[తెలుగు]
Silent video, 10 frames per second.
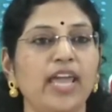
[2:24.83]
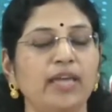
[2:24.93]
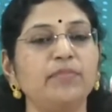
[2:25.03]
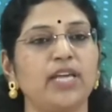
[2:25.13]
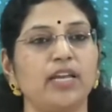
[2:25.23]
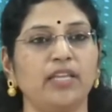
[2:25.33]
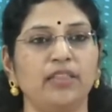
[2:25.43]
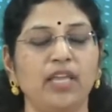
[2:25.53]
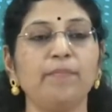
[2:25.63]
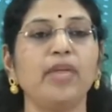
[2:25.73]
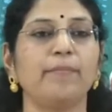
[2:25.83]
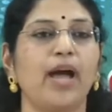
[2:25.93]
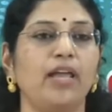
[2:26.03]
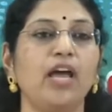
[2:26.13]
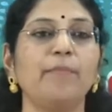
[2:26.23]
ఏం జరిగింది మీ
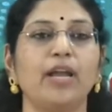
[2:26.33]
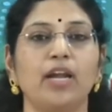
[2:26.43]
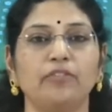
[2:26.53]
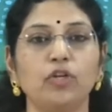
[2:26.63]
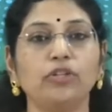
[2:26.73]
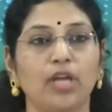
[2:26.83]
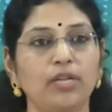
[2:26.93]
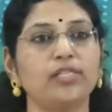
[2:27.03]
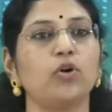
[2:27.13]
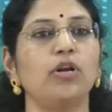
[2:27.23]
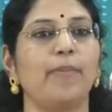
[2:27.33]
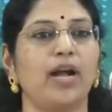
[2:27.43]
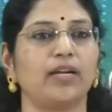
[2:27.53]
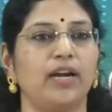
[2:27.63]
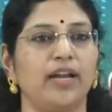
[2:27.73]
మహిళా మనులందరూ తెలుసుకొని
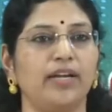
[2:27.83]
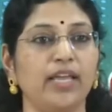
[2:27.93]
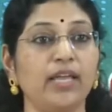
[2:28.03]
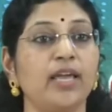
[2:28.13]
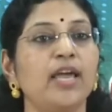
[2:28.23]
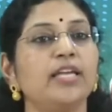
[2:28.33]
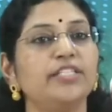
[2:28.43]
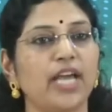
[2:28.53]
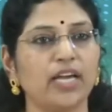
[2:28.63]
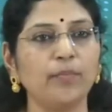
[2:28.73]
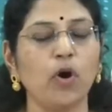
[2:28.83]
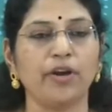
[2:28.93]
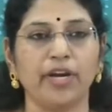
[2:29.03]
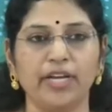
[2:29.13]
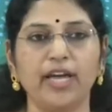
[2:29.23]
మాట్లాడండి
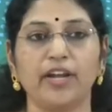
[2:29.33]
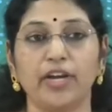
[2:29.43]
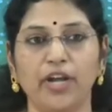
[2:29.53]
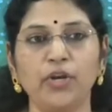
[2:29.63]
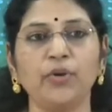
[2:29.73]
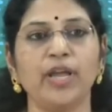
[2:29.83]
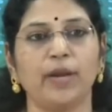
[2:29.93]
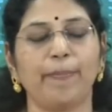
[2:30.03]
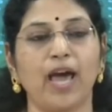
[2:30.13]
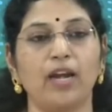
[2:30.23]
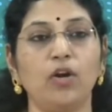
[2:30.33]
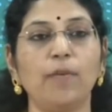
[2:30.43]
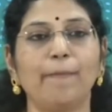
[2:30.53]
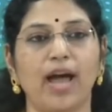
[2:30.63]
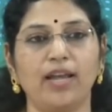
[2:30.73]
జగన్మోహన్ రెడ్డి గారు రెండున్నర
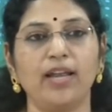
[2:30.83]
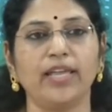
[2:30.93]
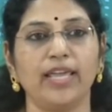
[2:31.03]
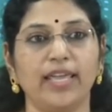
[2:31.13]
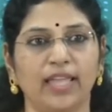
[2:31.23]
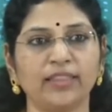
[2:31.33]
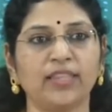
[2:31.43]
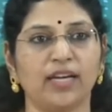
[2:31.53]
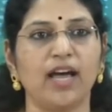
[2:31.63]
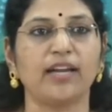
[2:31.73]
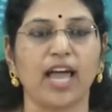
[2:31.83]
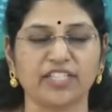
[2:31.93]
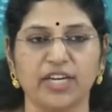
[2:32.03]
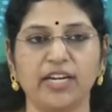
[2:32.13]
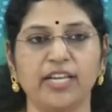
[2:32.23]
పాలనలో మహిళలకి ఎంతగా
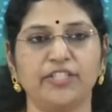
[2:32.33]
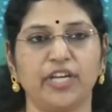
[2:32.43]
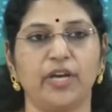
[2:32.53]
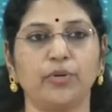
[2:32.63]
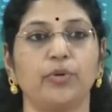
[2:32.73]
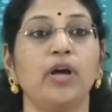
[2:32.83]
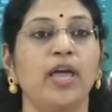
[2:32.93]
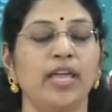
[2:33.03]
రక్షణనిచ్చారు